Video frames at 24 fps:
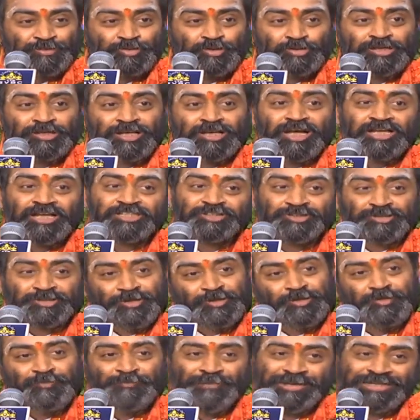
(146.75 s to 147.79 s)

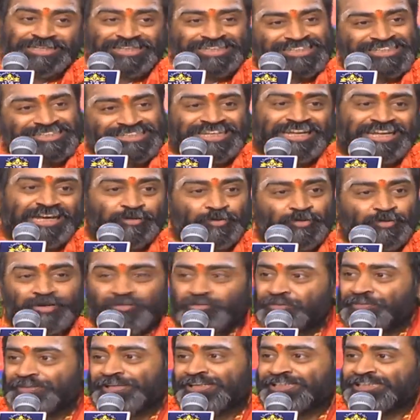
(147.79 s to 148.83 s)
ధృతరాష్ట్రో మనీషి అని
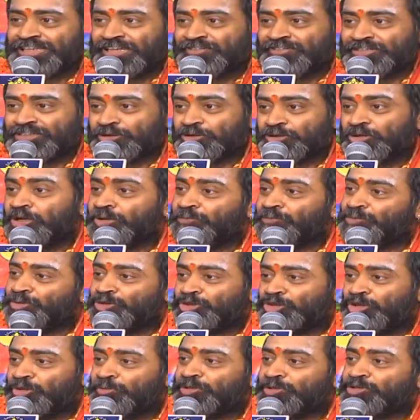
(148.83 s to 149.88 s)
కూడా విభజన చేయవచ్చు
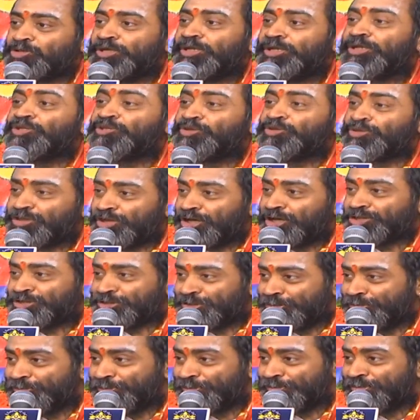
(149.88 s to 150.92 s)
బుద్ధిమంతుడైన
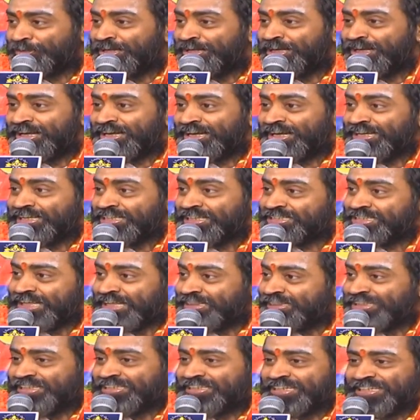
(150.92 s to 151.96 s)
ధృతరాష్ట్రుడు కానీ
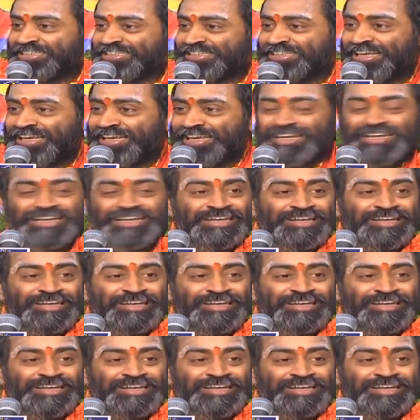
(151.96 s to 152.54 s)
సంధి చేస్తే